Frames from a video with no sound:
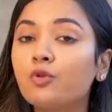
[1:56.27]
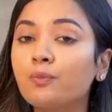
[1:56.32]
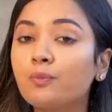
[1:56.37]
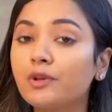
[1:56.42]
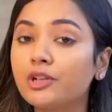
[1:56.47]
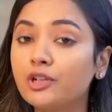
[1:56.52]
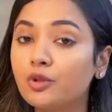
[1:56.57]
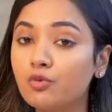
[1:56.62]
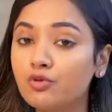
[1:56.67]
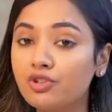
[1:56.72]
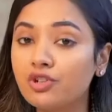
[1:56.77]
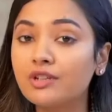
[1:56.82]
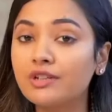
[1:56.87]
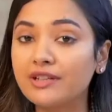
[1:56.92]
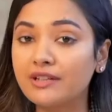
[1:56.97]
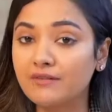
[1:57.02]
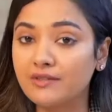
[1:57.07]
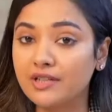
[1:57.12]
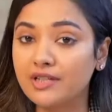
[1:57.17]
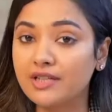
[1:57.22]
टू पोल्यूशन
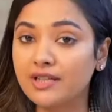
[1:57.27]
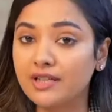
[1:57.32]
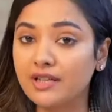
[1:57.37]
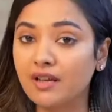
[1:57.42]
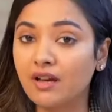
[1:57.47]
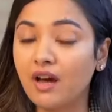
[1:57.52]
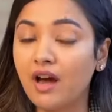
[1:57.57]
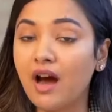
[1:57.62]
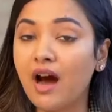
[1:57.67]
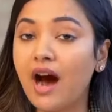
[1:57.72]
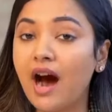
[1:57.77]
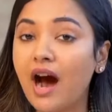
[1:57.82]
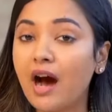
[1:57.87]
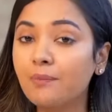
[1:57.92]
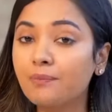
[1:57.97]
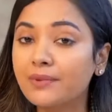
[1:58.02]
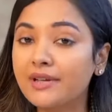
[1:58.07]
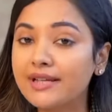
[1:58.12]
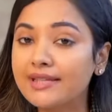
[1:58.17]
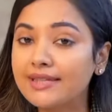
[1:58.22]
की वजह से
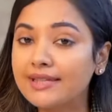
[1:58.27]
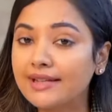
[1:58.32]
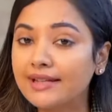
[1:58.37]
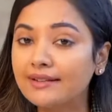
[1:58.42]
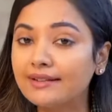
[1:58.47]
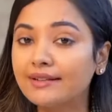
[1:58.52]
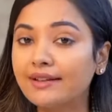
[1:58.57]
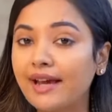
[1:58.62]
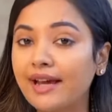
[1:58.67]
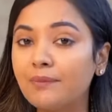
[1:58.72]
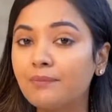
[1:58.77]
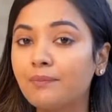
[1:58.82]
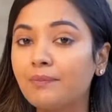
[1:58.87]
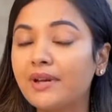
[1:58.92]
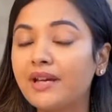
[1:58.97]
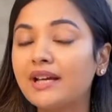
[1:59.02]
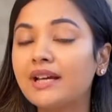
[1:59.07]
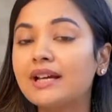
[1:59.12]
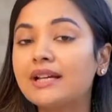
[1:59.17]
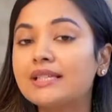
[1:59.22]
आपके स्किन टाइप
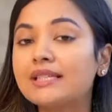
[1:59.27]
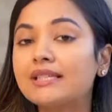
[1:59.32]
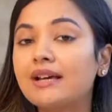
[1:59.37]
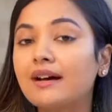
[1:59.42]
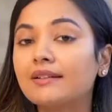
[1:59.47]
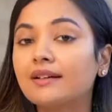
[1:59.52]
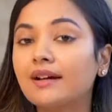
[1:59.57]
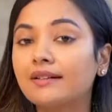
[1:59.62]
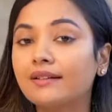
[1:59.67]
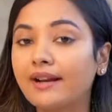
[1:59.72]
में ज्यादा